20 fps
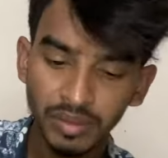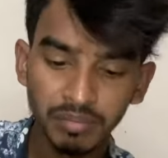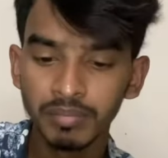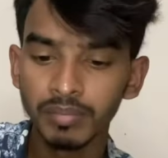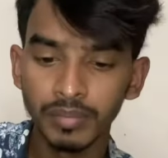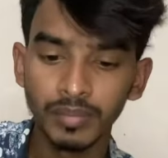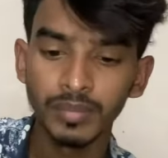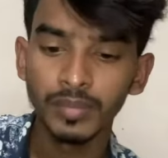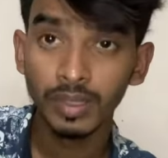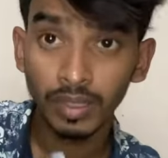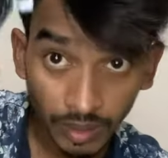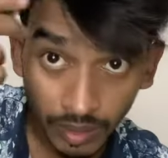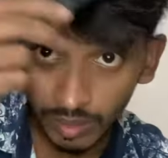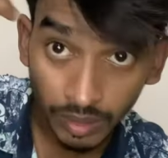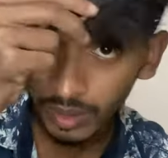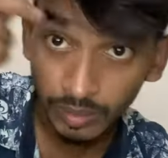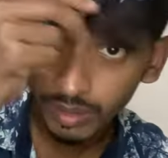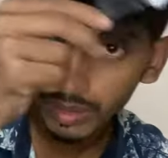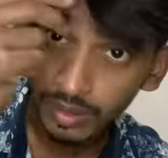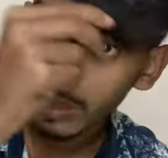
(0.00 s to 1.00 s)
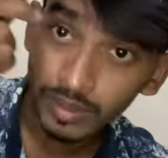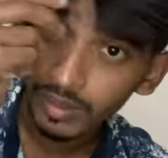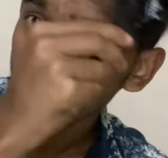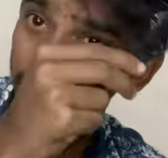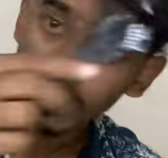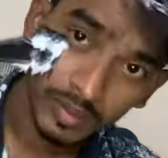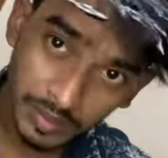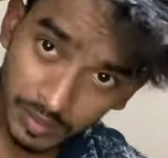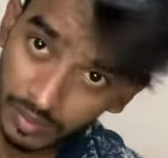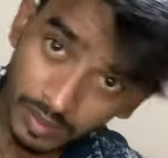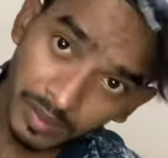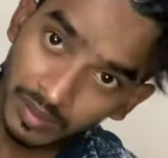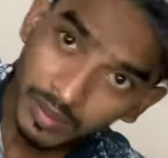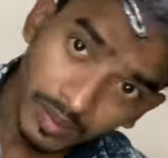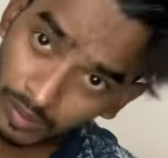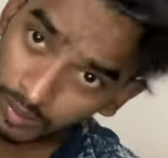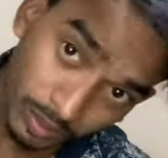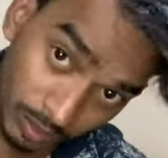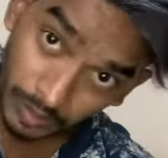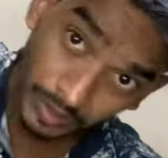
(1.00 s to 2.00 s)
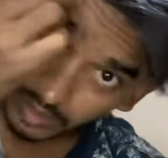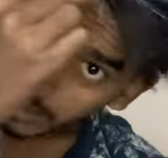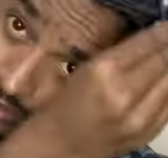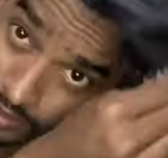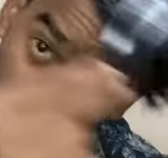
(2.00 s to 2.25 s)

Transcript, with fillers: করতেছি সম্পূর্ণ একেবারে অ্যাপ্লাই করে ফেলবো আমি